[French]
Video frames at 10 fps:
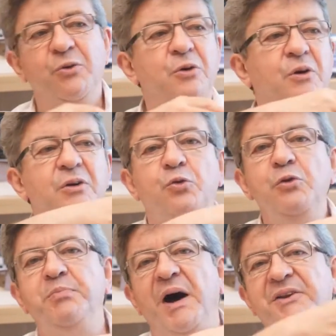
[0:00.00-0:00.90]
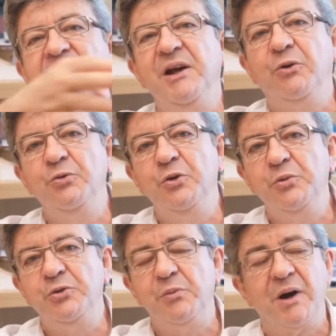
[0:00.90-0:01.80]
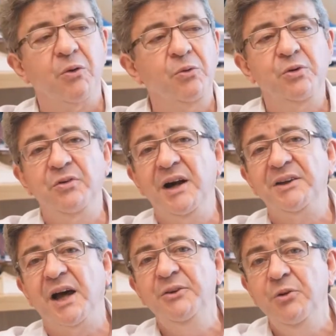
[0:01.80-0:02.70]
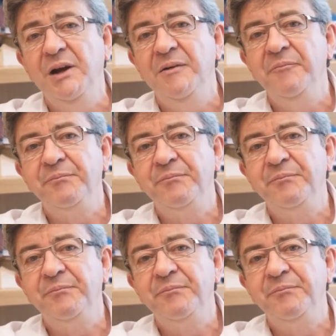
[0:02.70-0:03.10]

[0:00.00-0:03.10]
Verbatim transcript: Donc, une partie des comptes de M. Macron devrait être annulée.